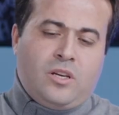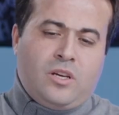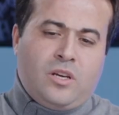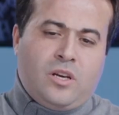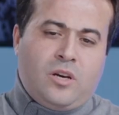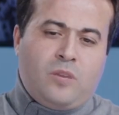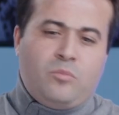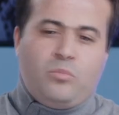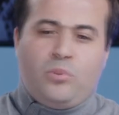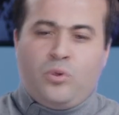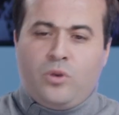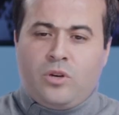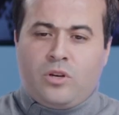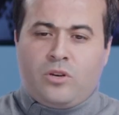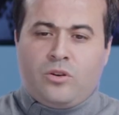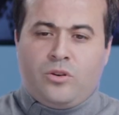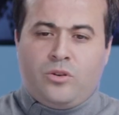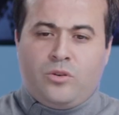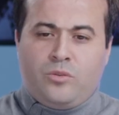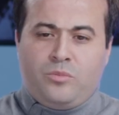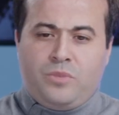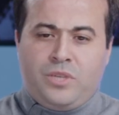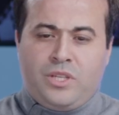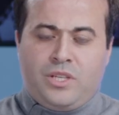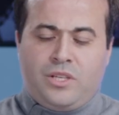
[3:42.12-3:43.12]
un peu
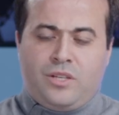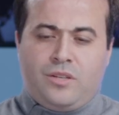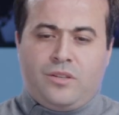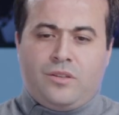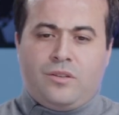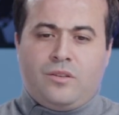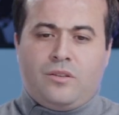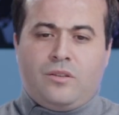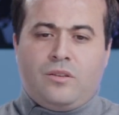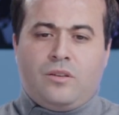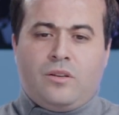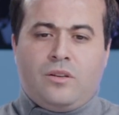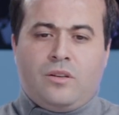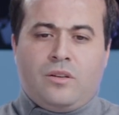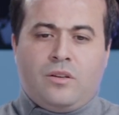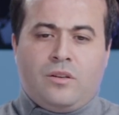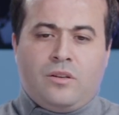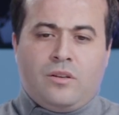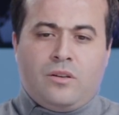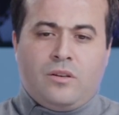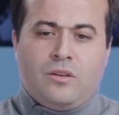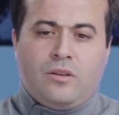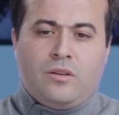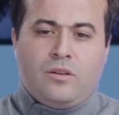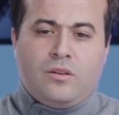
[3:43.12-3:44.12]
économique.
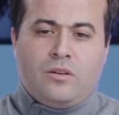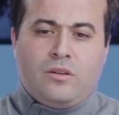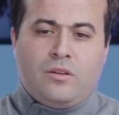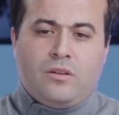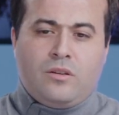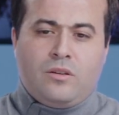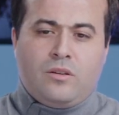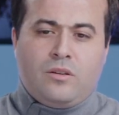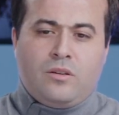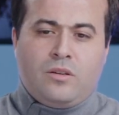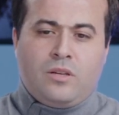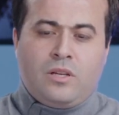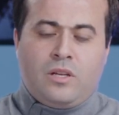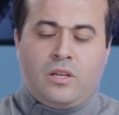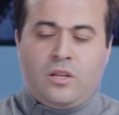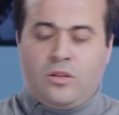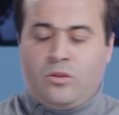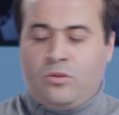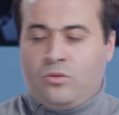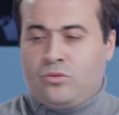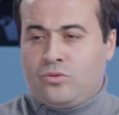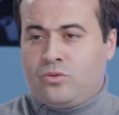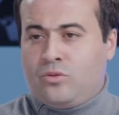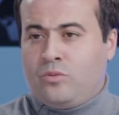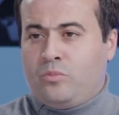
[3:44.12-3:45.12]
Euh, il est
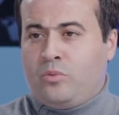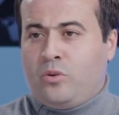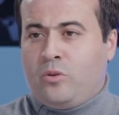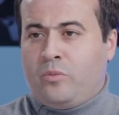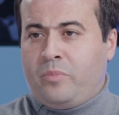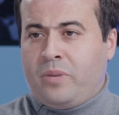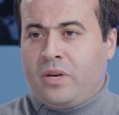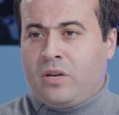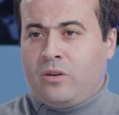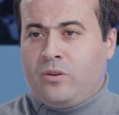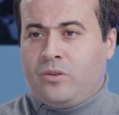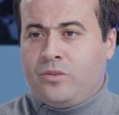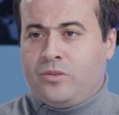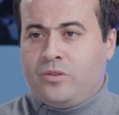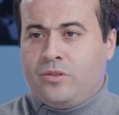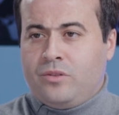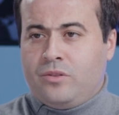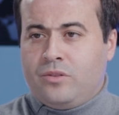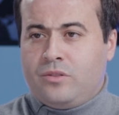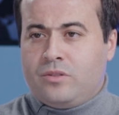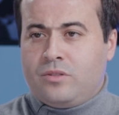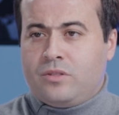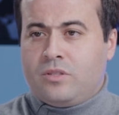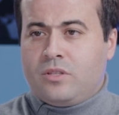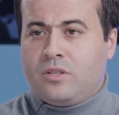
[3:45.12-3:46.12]
dans une propagande.
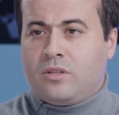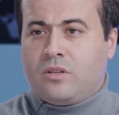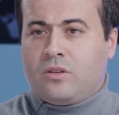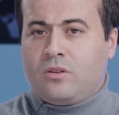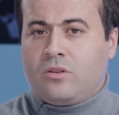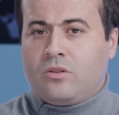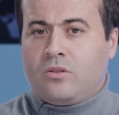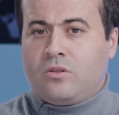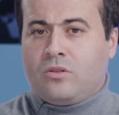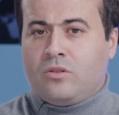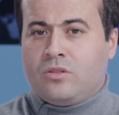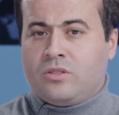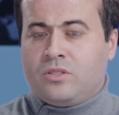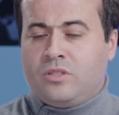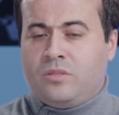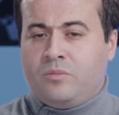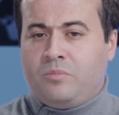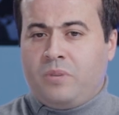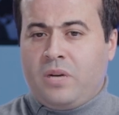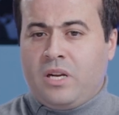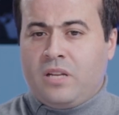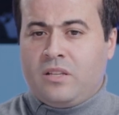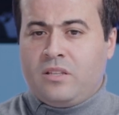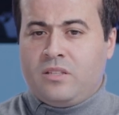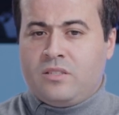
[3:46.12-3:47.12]
Quand il
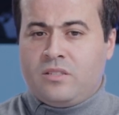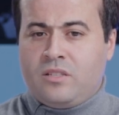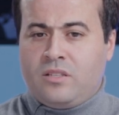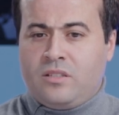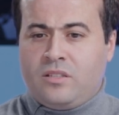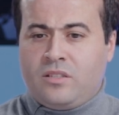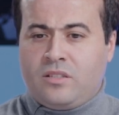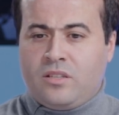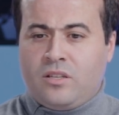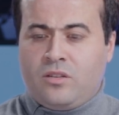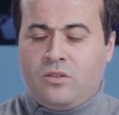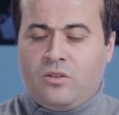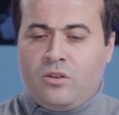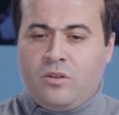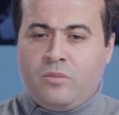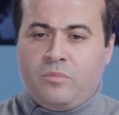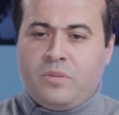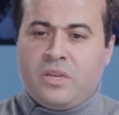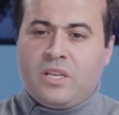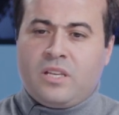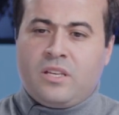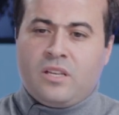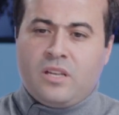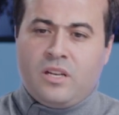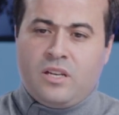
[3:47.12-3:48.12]
parle des indicateurs,
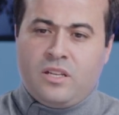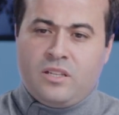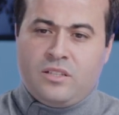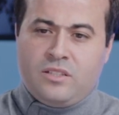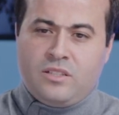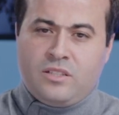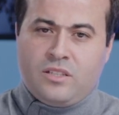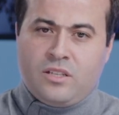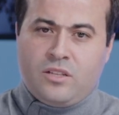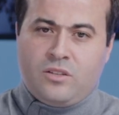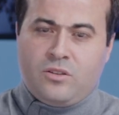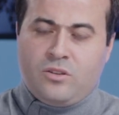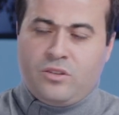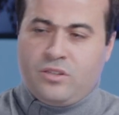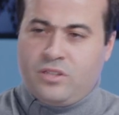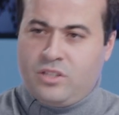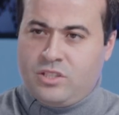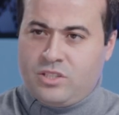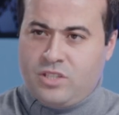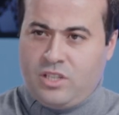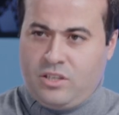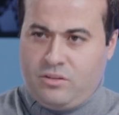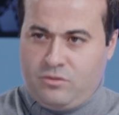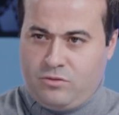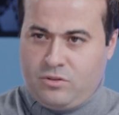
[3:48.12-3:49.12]
mais quel indicateur
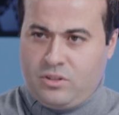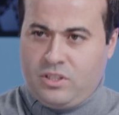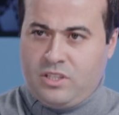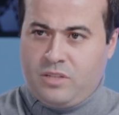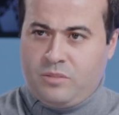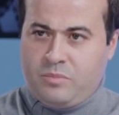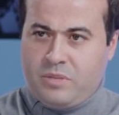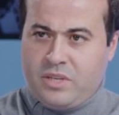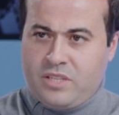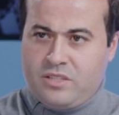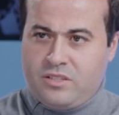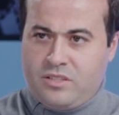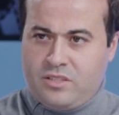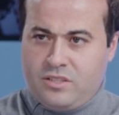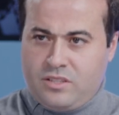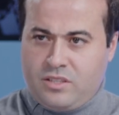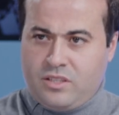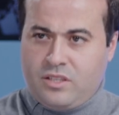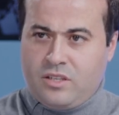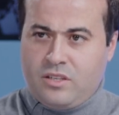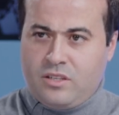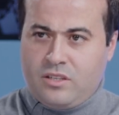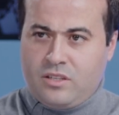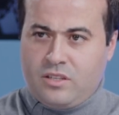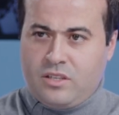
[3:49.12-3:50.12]
déjà Il faut qu'il précise
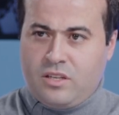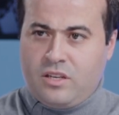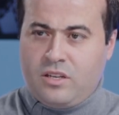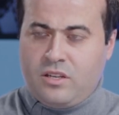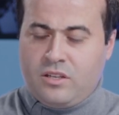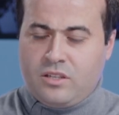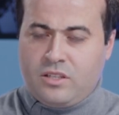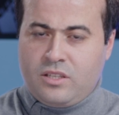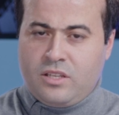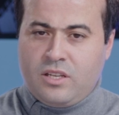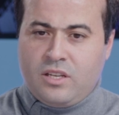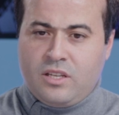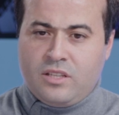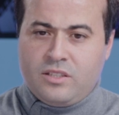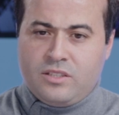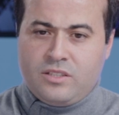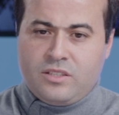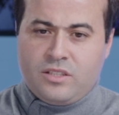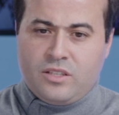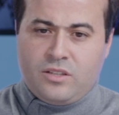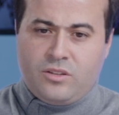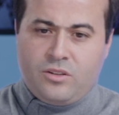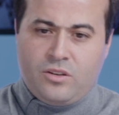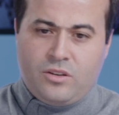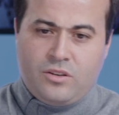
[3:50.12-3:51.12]
quel,
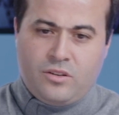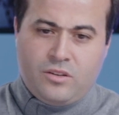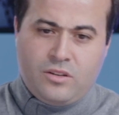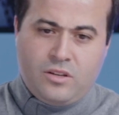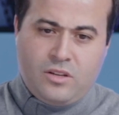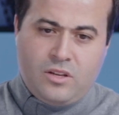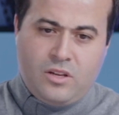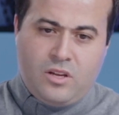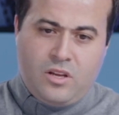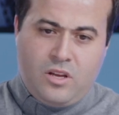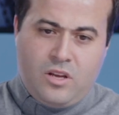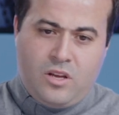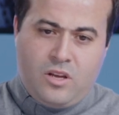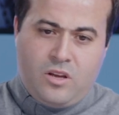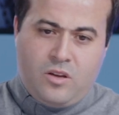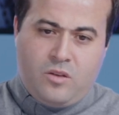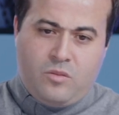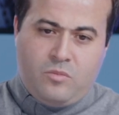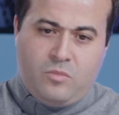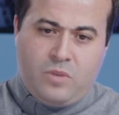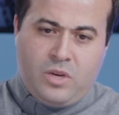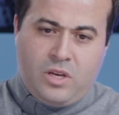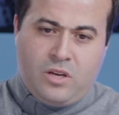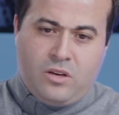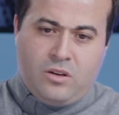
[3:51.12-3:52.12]
indicateur.
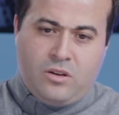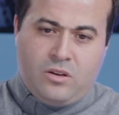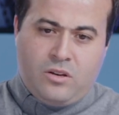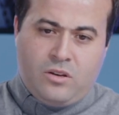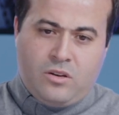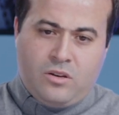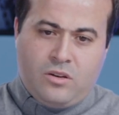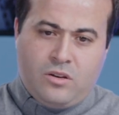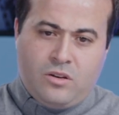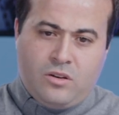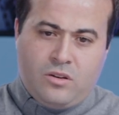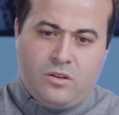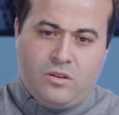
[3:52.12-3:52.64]
Mais euh,